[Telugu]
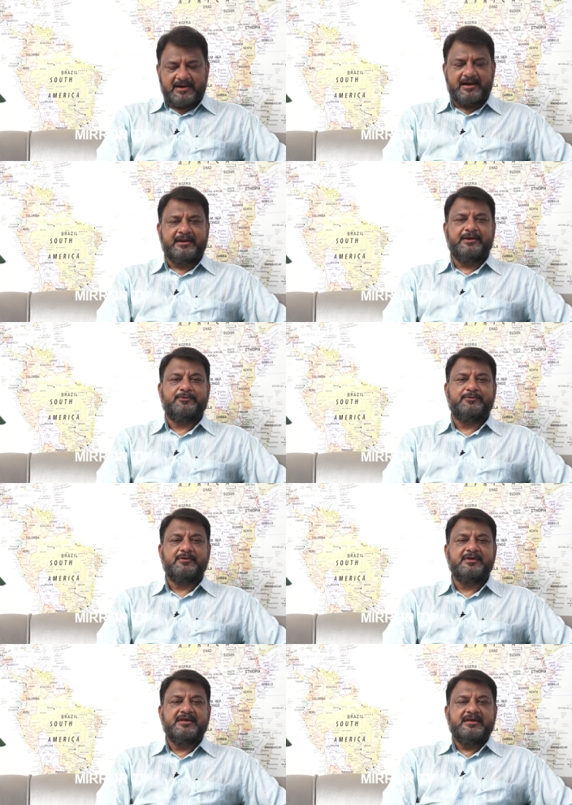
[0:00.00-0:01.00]
మహనీయుడు
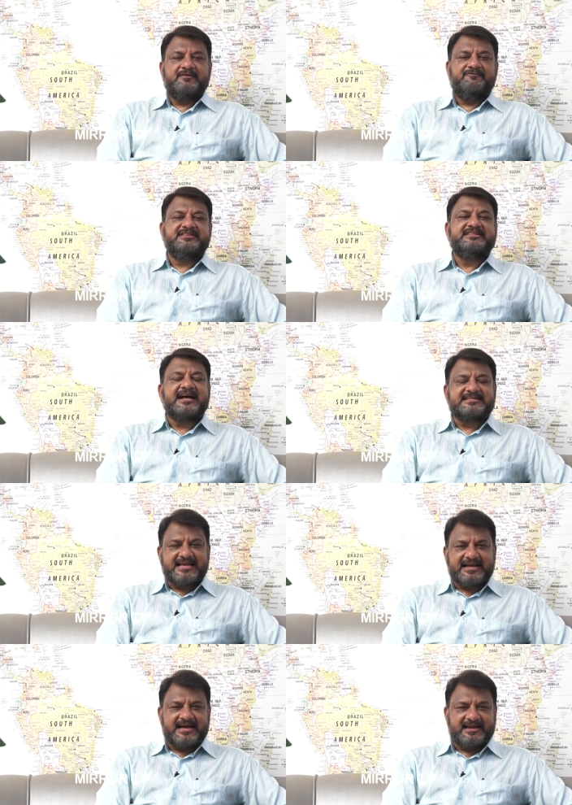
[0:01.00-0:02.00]

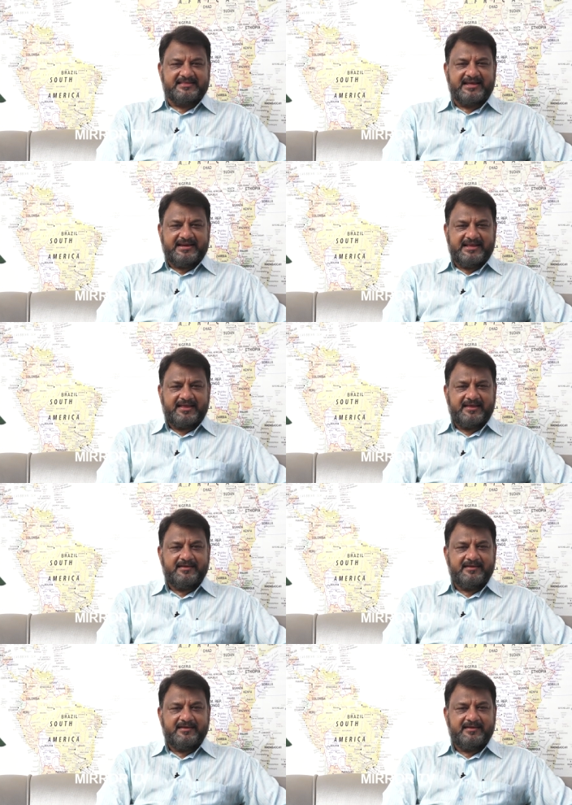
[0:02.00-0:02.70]
విద్యాశాఖ అన్నదాన్ని